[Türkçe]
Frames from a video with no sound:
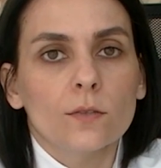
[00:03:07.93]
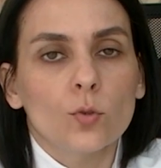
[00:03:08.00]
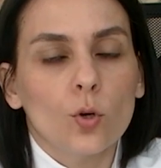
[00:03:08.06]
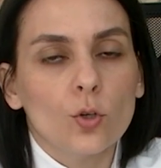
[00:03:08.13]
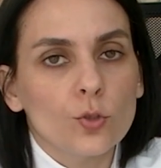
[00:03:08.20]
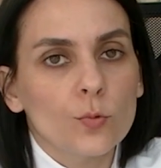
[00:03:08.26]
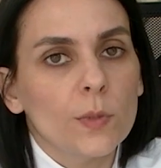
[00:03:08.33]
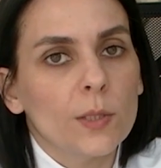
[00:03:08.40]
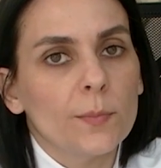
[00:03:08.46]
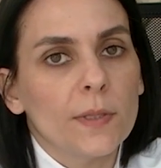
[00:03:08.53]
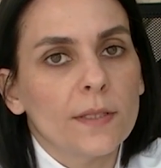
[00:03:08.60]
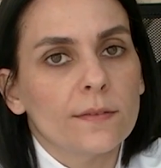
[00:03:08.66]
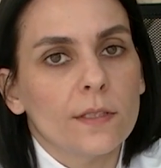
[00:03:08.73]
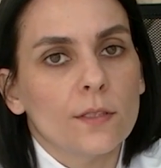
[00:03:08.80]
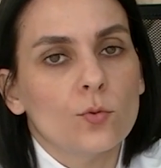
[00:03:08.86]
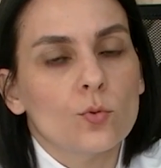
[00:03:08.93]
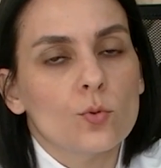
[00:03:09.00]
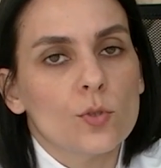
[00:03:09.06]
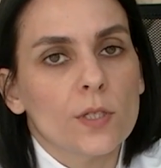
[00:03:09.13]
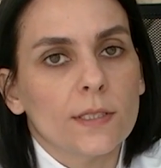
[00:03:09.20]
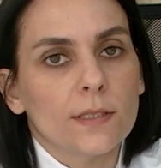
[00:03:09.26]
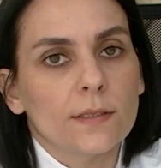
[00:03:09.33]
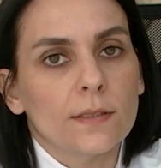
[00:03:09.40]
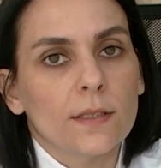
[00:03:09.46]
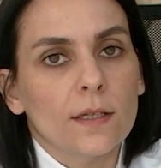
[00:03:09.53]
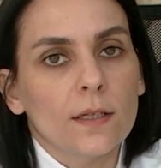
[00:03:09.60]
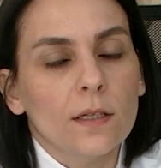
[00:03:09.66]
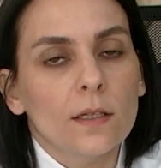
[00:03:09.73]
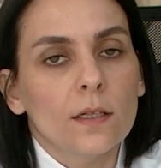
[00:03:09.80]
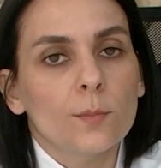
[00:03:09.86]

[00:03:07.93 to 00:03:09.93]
4 mm'nin üzerinde